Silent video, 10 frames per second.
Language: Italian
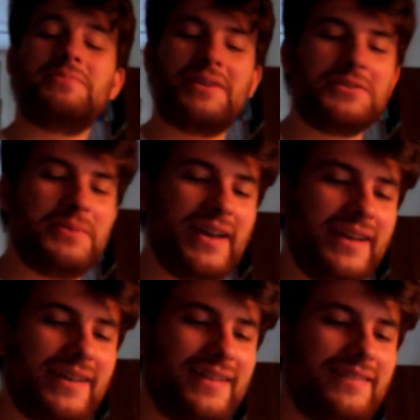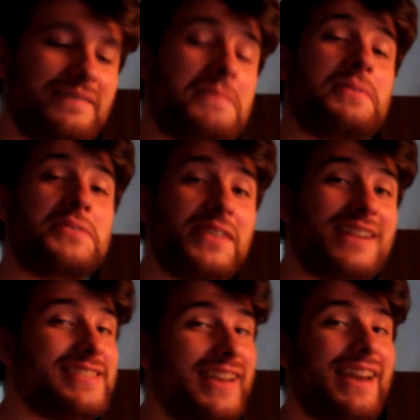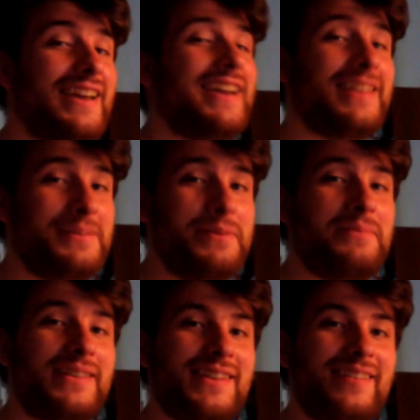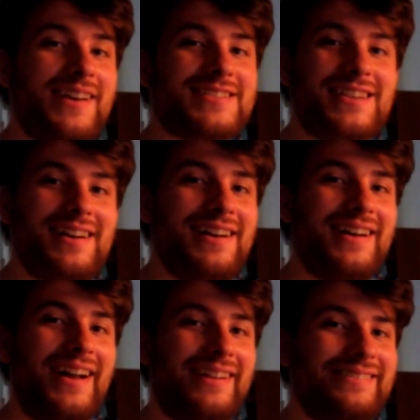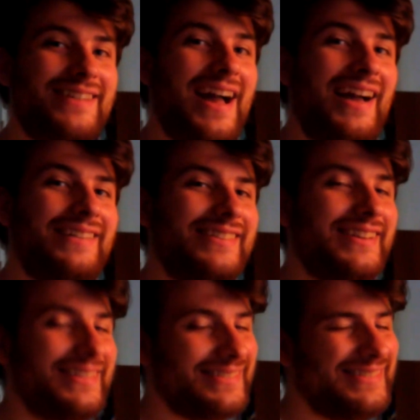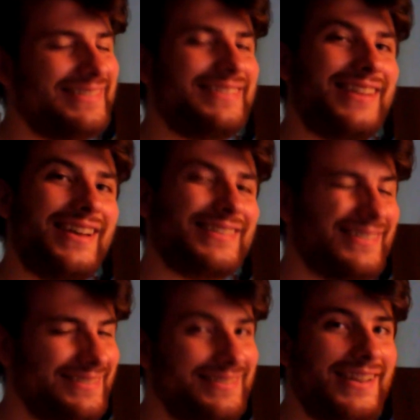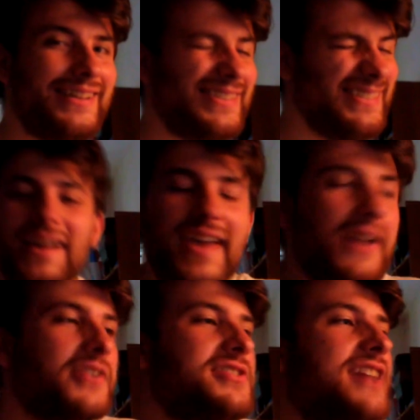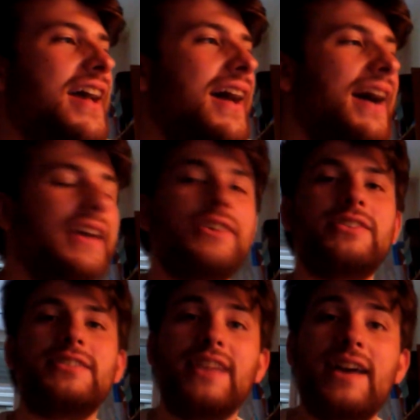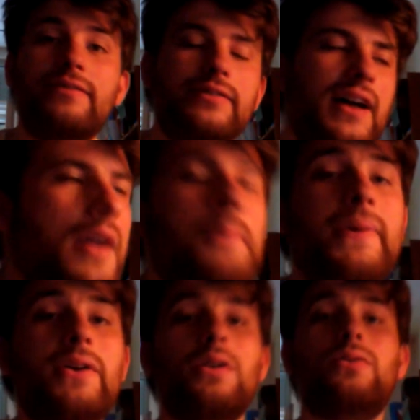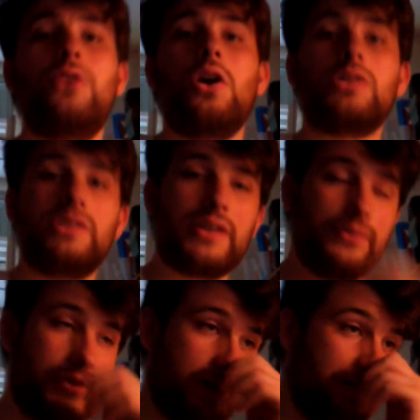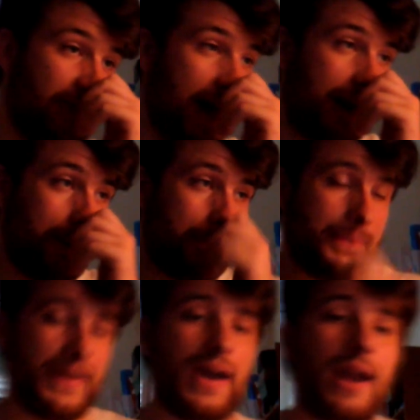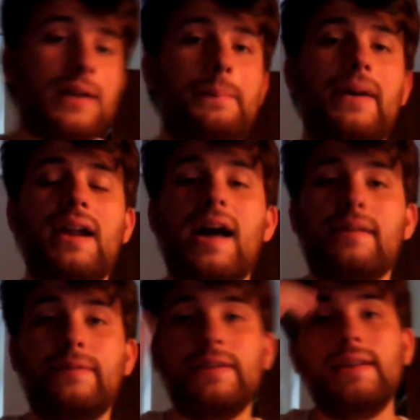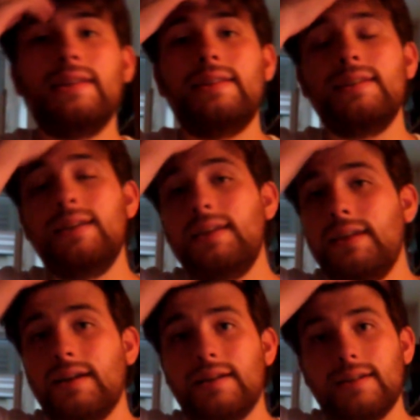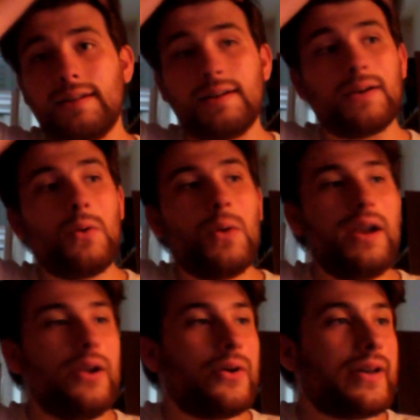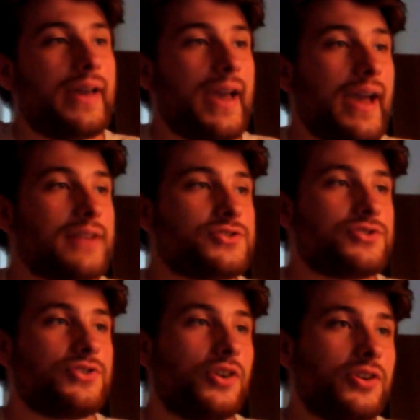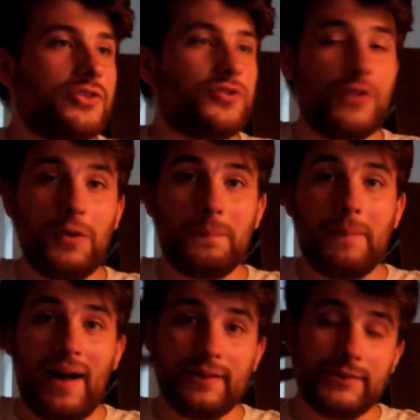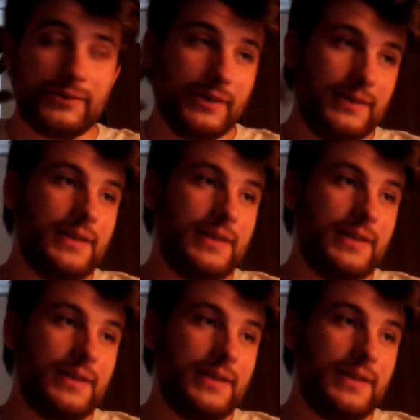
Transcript: sempre Notmi. Vi è piaciuta la sigla incredibilmente diversa? Eh? Eh? Di... Di, di. Che cos'è iNotDev? È un piccolo vlog che vorrei fare per parlarvi di uh, quello che sto sviluppando.